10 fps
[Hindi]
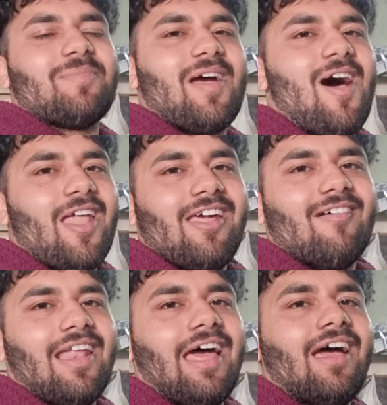पे आने
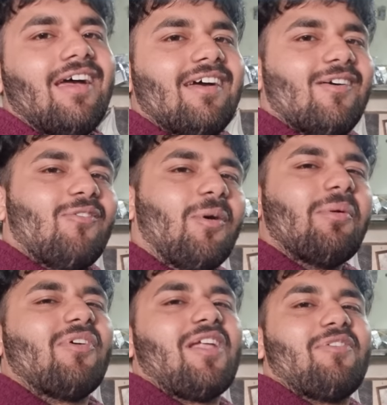वाला है वो भी
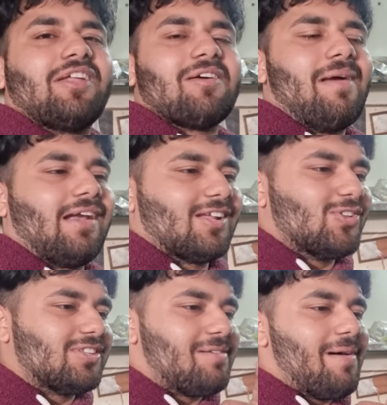फटाफट कमेंट कर दो
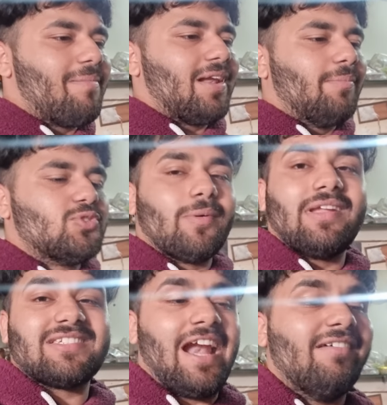तो मैं अपना जो मैंने
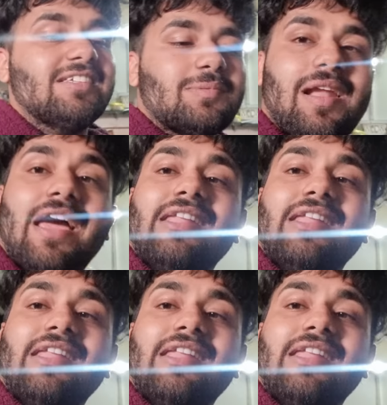सैंडविच बनाया है